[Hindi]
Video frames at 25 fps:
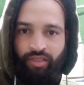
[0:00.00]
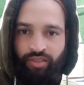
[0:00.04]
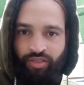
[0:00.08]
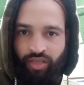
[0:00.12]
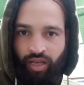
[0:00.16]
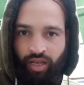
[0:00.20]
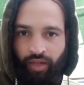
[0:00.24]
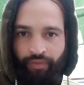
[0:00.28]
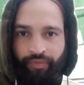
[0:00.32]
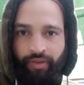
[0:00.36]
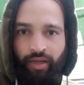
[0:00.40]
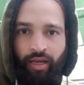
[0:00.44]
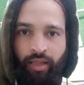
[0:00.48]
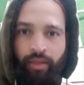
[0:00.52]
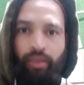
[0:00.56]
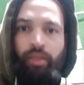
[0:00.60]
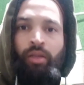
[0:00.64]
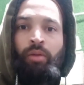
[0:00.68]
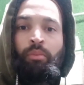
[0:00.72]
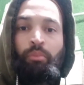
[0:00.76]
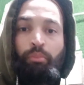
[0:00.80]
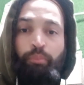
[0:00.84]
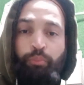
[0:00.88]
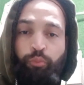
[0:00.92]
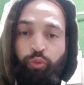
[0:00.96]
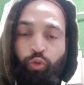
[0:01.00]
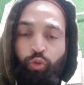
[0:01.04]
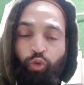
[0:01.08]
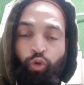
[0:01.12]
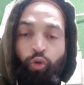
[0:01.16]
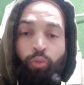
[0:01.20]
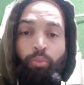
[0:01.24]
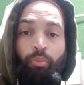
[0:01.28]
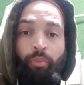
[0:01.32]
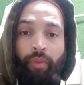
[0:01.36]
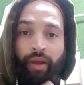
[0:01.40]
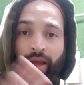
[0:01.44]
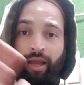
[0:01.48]
ज़्यादा
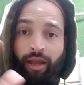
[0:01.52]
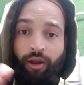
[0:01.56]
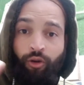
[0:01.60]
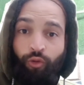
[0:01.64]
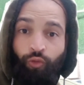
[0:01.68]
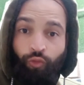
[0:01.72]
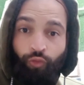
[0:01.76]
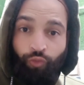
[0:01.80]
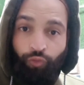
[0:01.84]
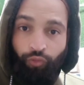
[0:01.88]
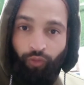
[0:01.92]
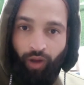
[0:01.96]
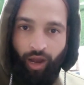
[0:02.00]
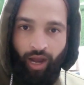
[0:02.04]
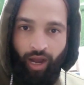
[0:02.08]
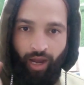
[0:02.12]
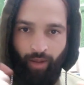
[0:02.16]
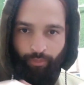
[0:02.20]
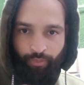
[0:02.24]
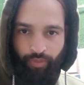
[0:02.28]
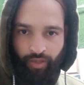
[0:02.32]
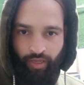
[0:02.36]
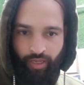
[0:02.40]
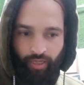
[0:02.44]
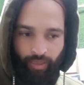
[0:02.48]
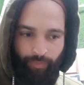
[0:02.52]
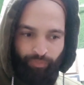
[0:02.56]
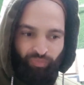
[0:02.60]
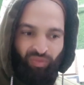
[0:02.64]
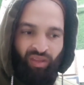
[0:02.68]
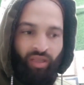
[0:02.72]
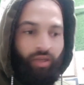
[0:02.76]
बूम में वहाँ पे है